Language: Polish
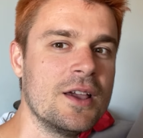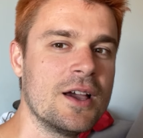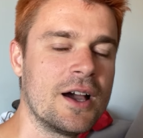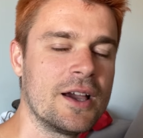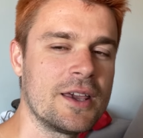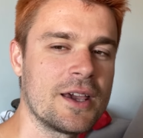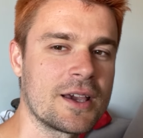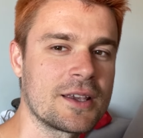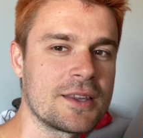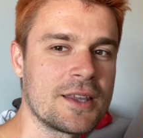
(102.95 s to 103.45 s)

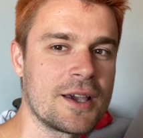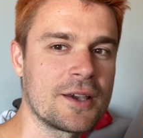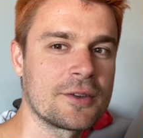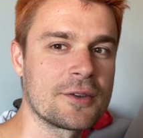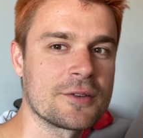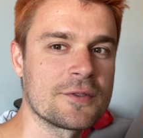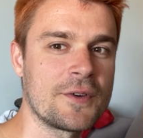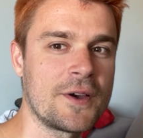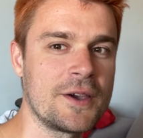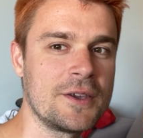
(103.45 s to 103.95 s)
a jak tak,
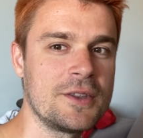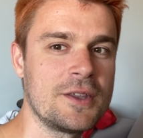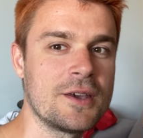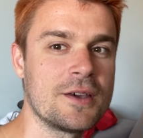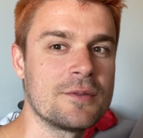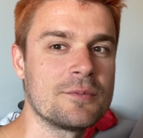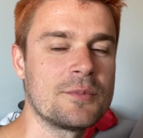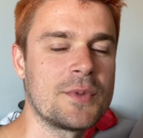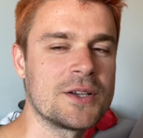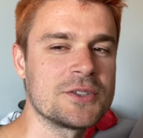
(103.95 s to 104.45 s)
to
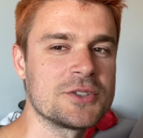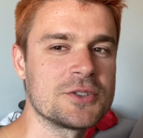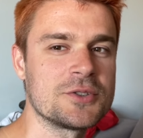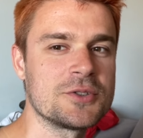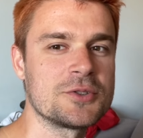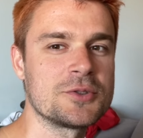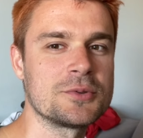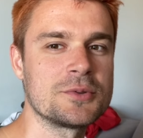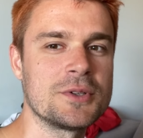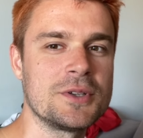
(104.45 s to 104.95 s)
fajnie, macie
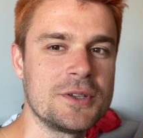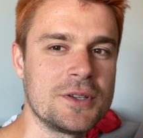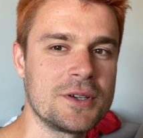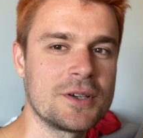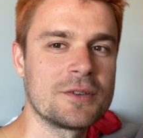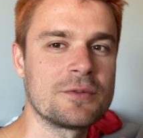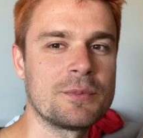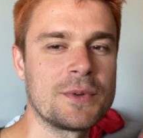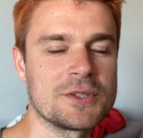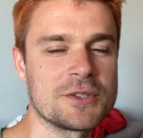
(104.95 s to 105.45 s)
gdzieś tu
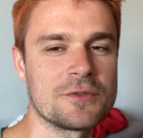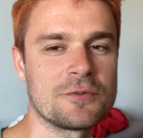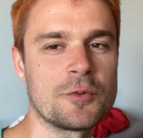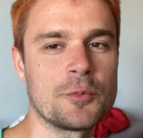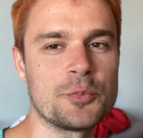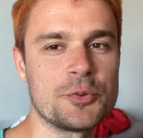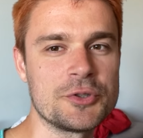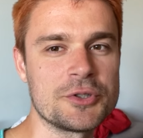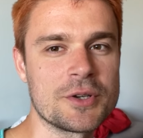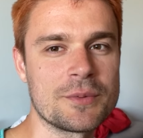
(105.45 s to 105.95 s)
link, macie w
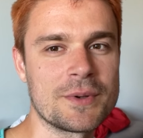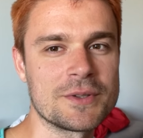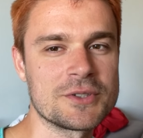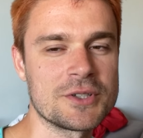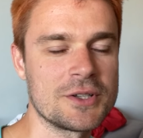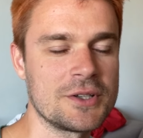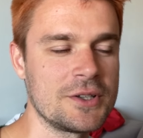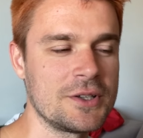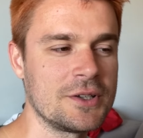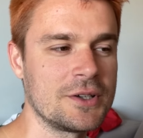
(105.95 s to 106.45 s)
opisie,
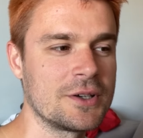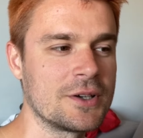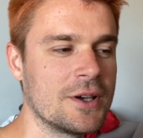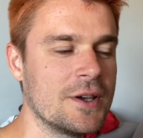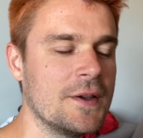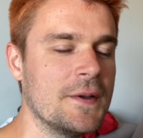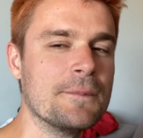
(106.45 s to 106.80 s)
macie link